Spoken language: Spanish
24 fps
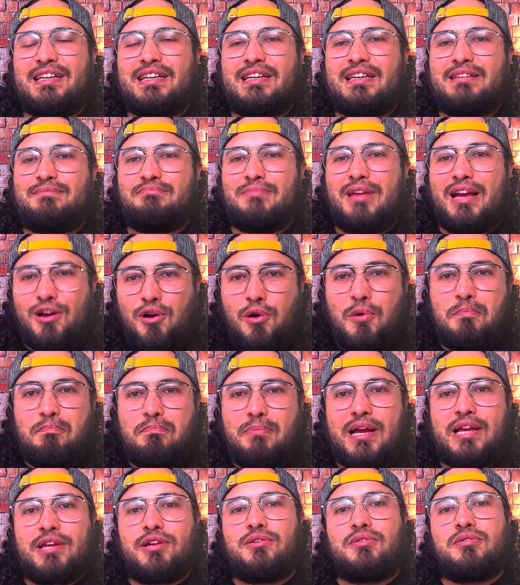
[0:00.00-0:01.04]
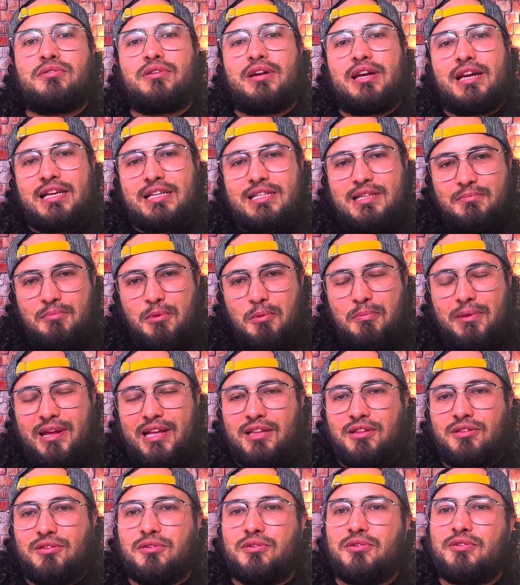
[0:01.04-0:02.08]
Me acompañó en ese
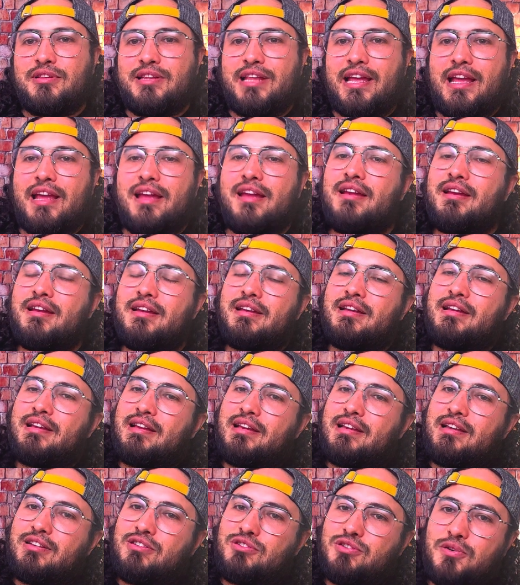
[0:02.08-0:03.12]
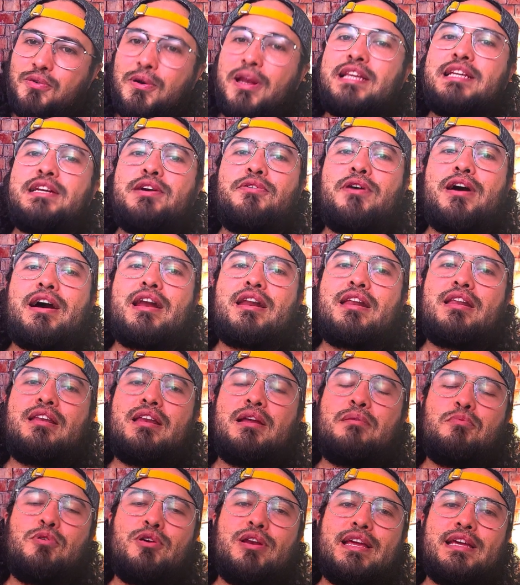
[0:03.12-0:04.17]
momento de sobrellevar la
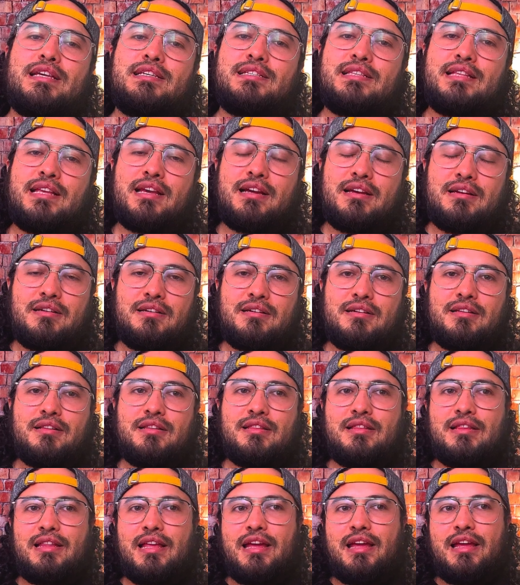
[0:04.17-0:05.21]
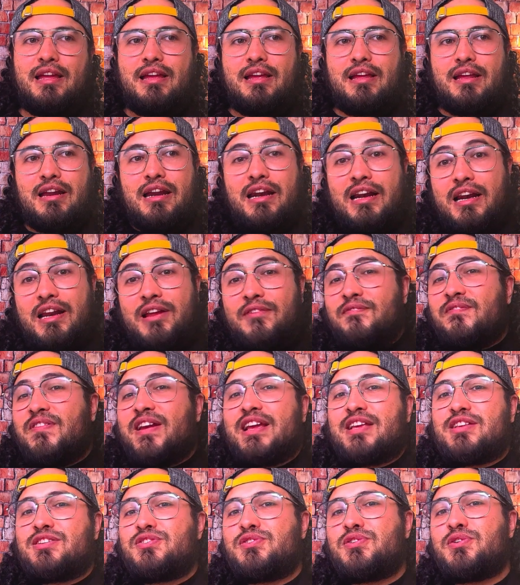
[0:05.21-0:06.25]
molestia, de
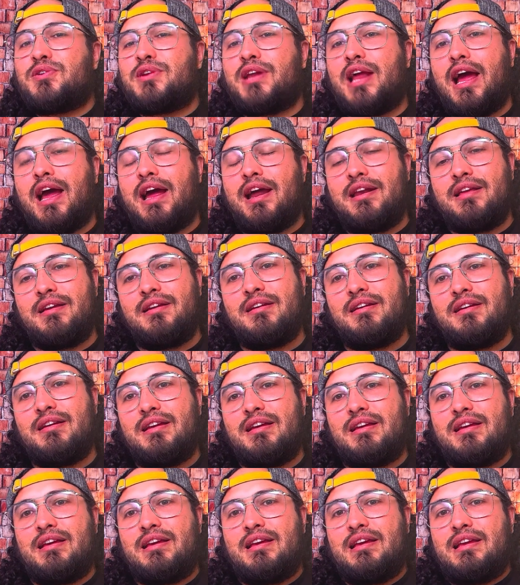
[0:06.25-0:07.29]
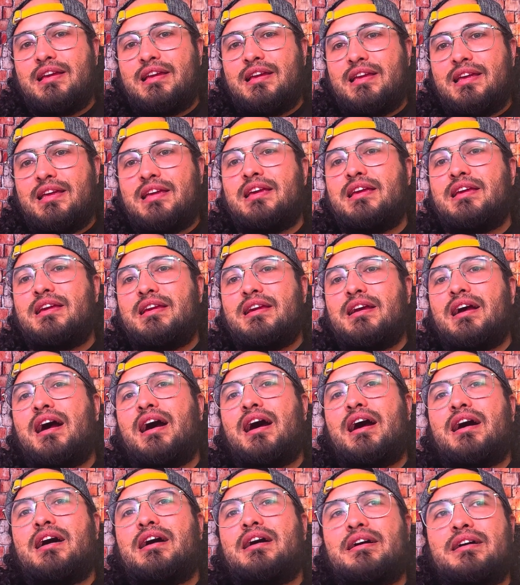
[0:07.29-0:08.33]
reflexionar y
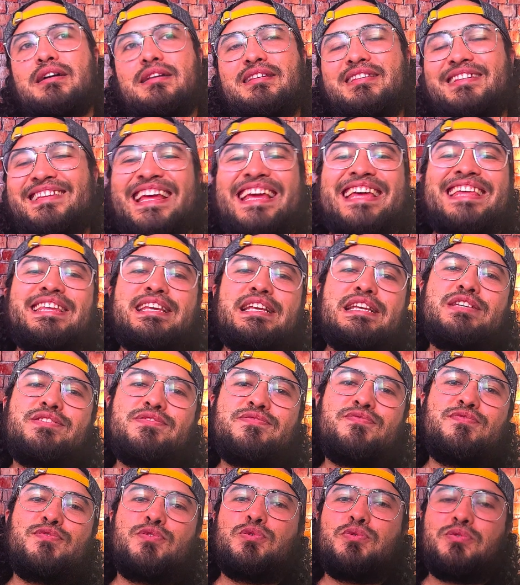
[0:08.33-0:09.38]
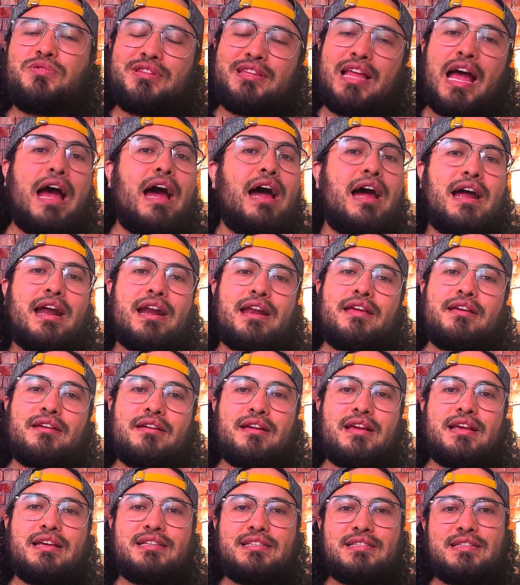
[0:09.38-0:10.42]
de disfrutar
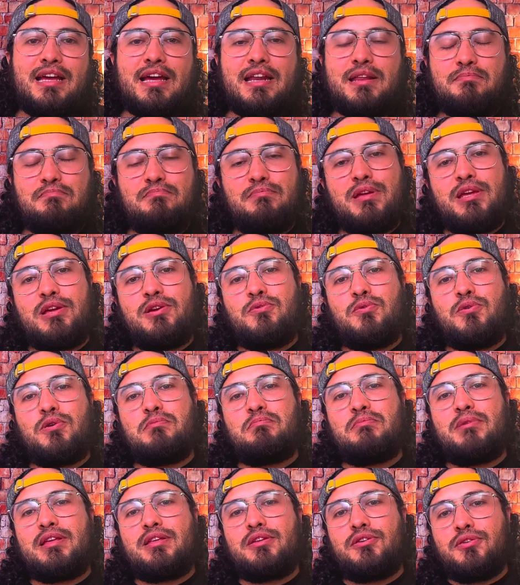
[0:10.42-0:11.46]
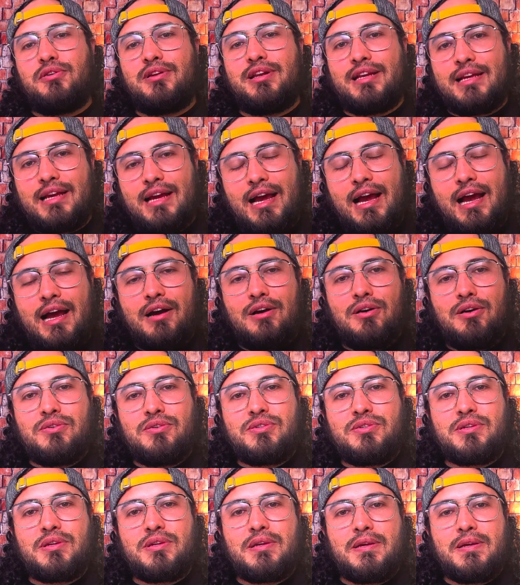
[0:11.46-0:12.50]
estar vivo en medio del caos.